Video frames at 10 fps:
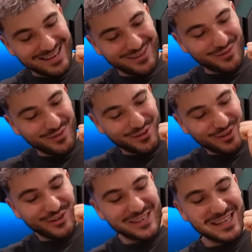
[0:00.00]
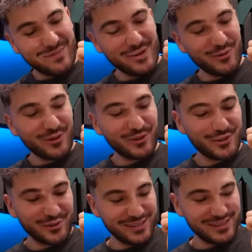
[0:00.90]
je vous jure que j'ai jamais eu autant de
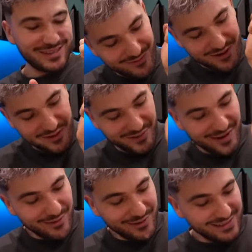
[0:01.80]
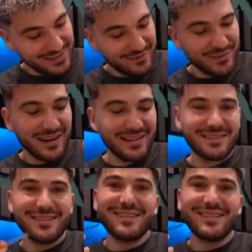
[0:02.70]
chance. non, vraiment, c'est une vanne.